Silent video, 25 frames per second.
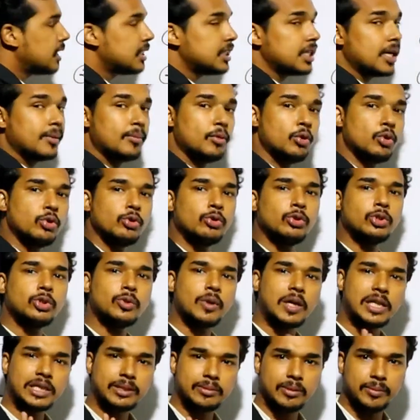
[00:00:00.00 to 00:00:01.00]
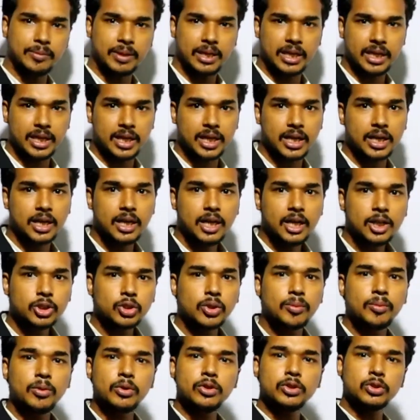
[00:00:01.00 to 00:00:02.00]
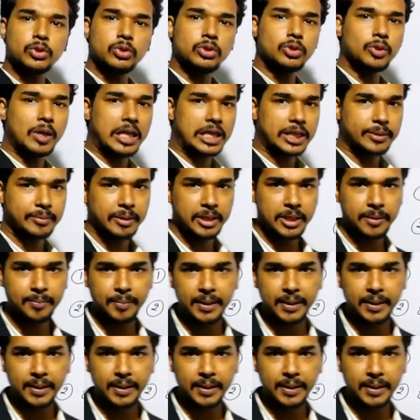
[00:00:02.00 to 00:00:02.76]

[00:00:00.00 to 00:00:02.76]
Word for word: ये हम लोगों को ट्वेल्थ में मिलेगा तो हम लोग इसको ट्वेल्थ में ही